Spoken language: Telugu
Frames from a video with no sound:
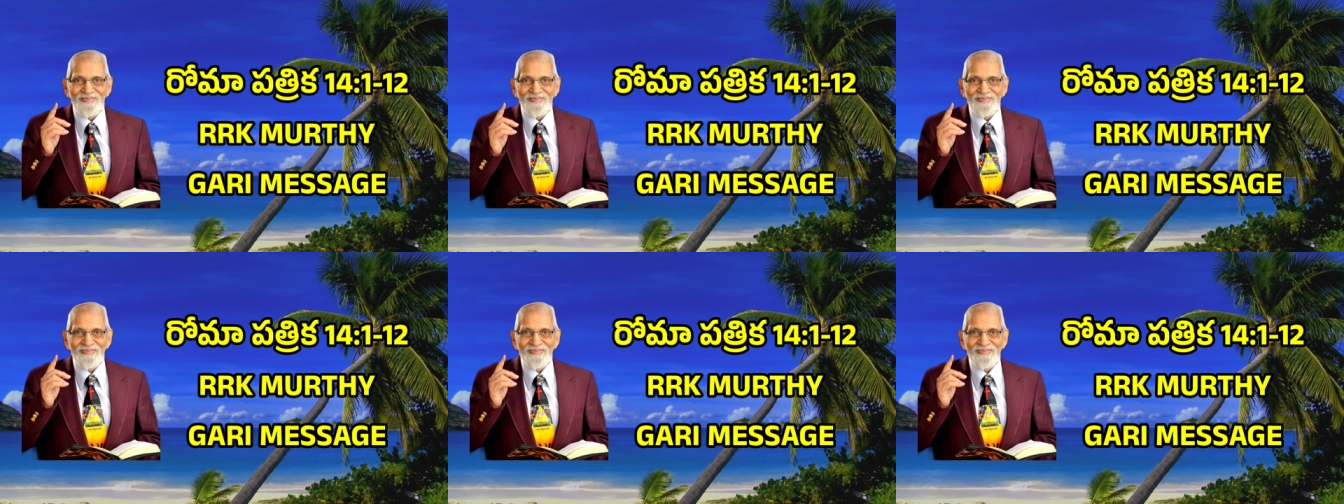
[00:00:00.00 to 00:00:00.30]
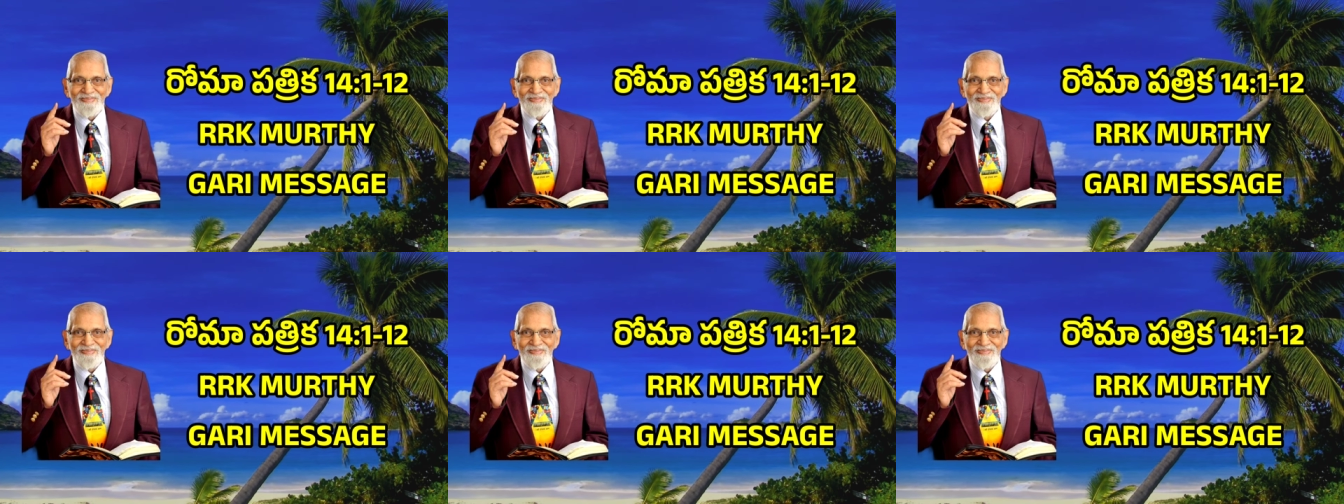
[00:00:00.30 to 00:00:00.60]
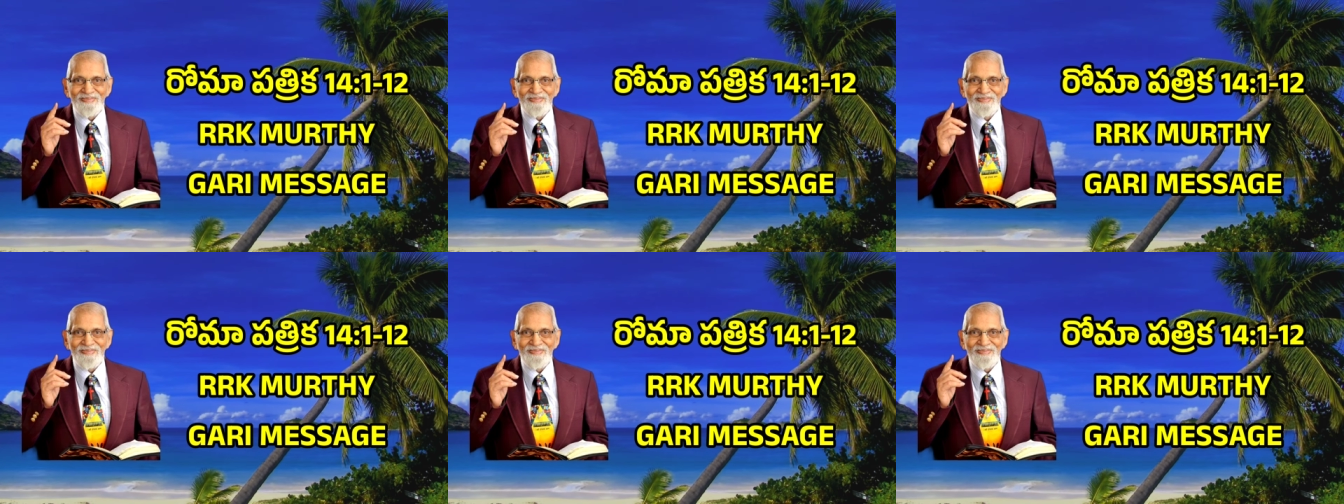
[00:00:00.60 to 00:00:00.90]
మనకు
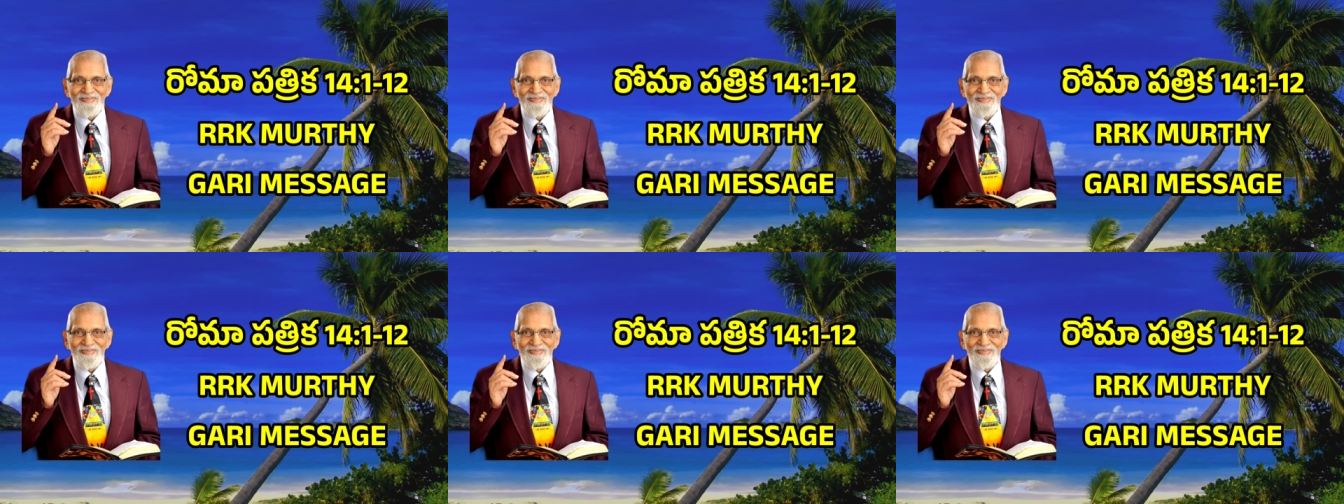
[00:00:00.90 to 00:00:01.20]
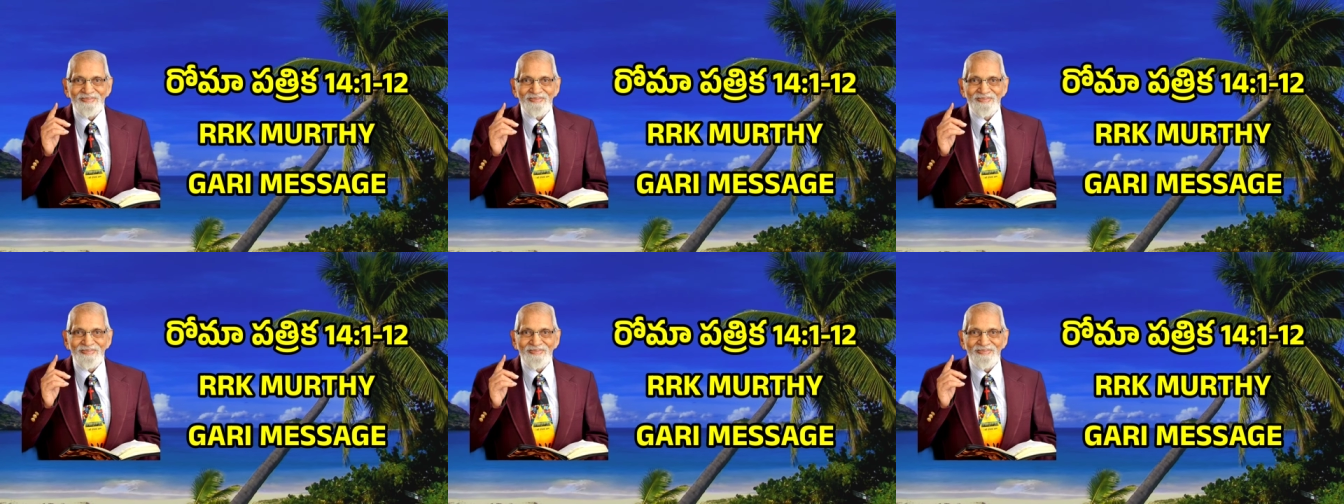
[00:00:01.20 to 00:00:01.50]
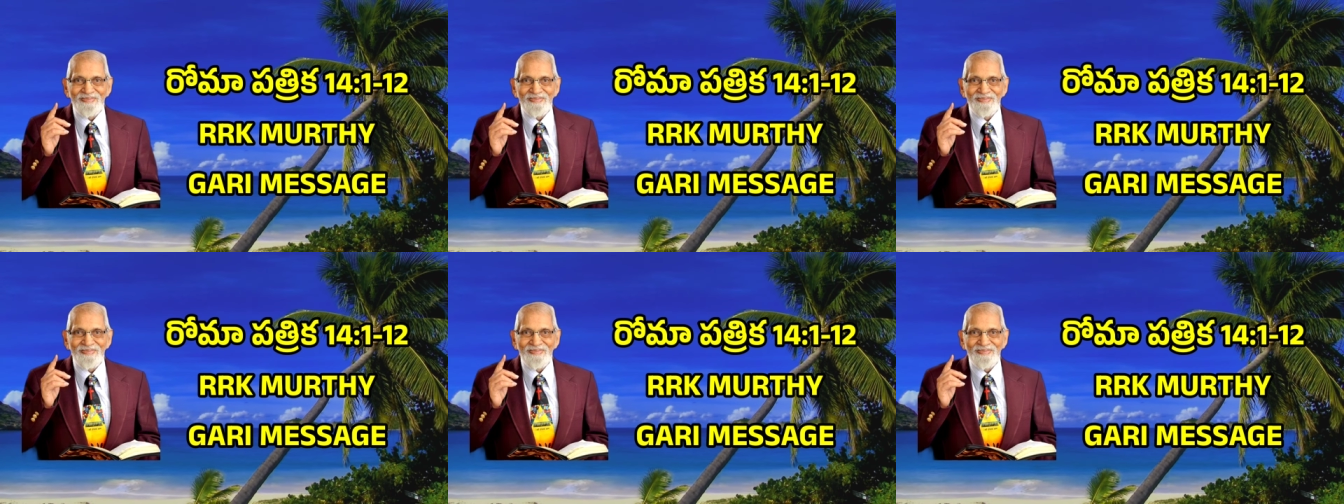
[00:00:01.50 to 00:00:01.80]
తోడు నీడ
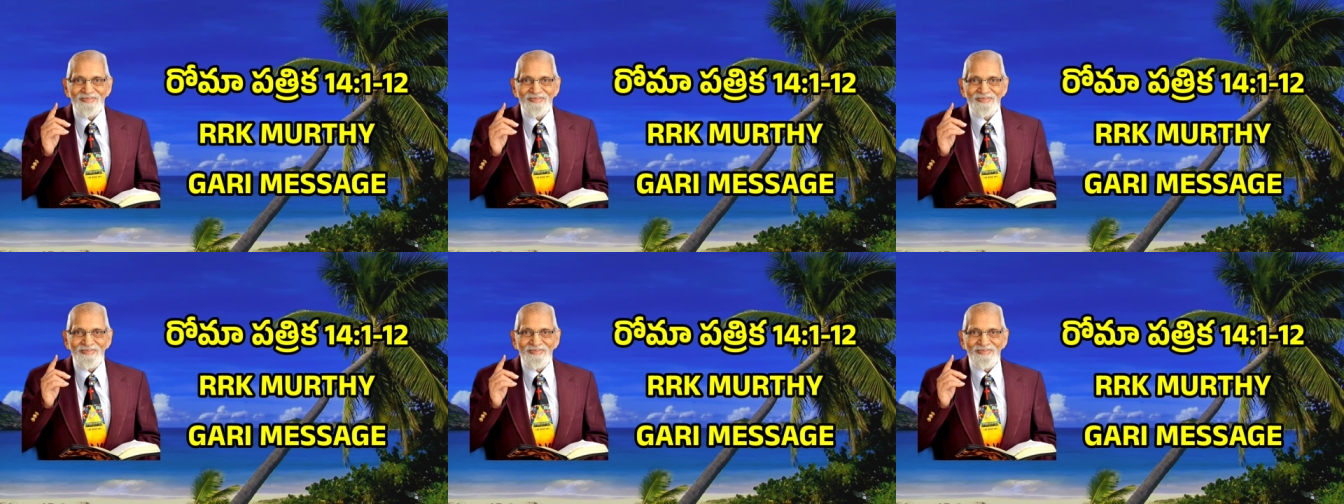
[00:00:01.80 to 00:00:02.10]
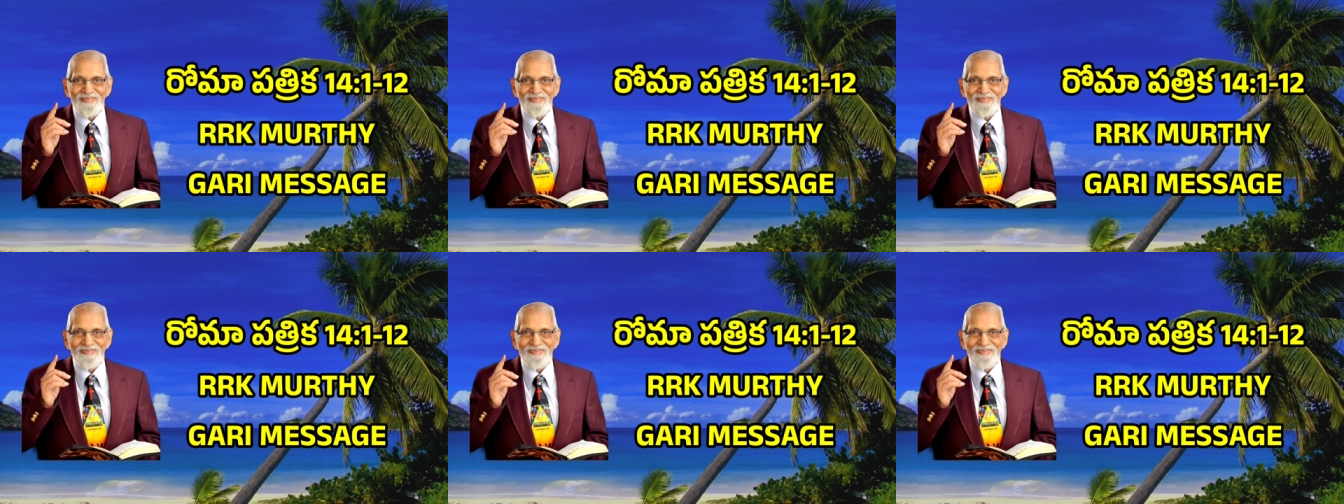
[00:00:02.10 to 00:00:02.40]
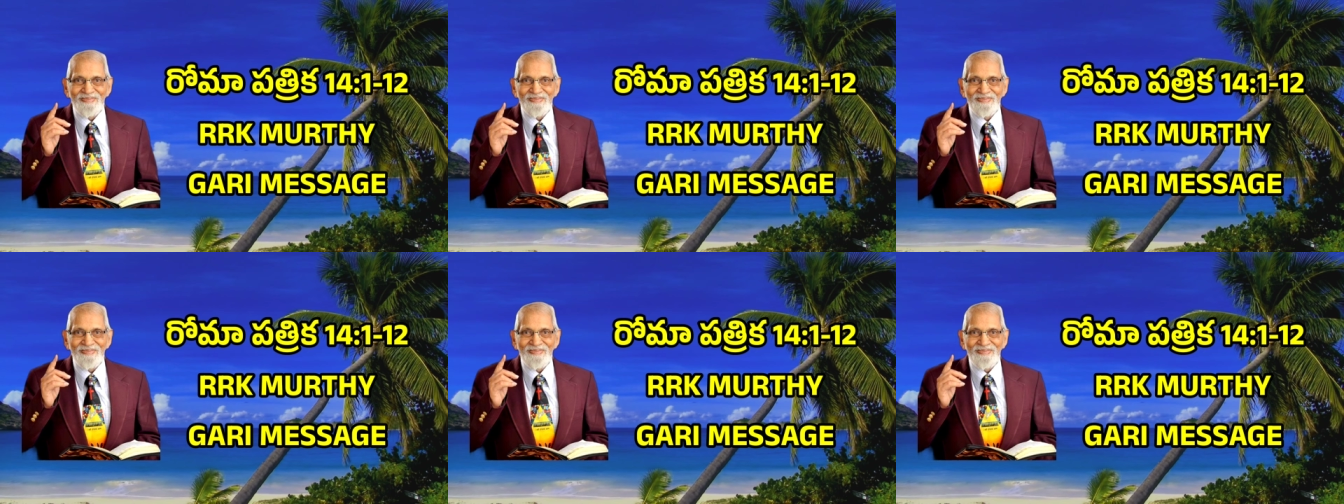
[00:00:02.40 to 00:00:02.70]
ప్రియ
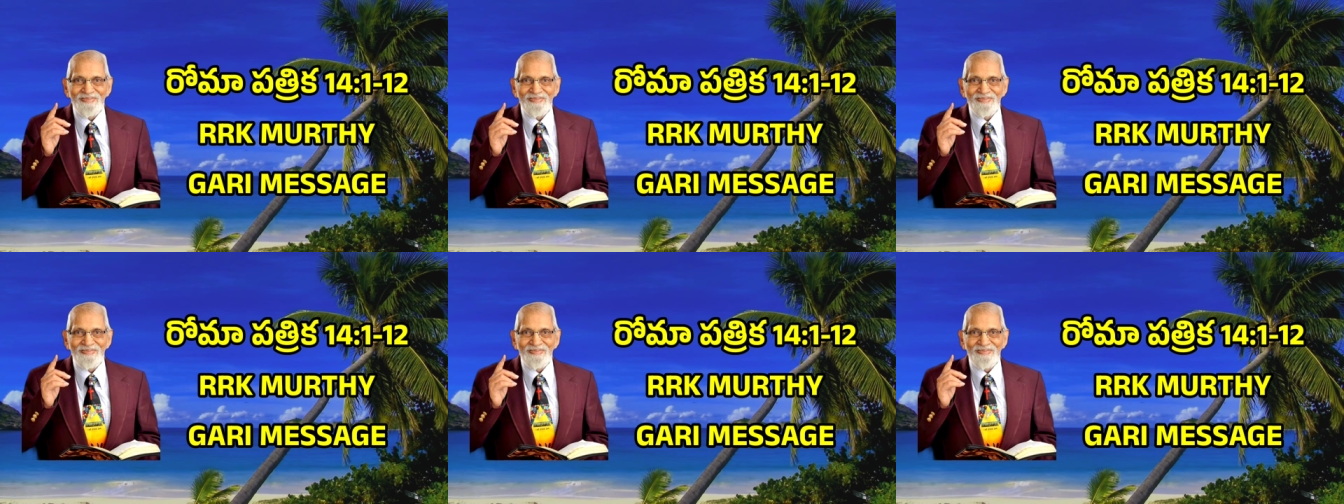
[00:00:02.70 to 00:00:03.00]
శ్రోత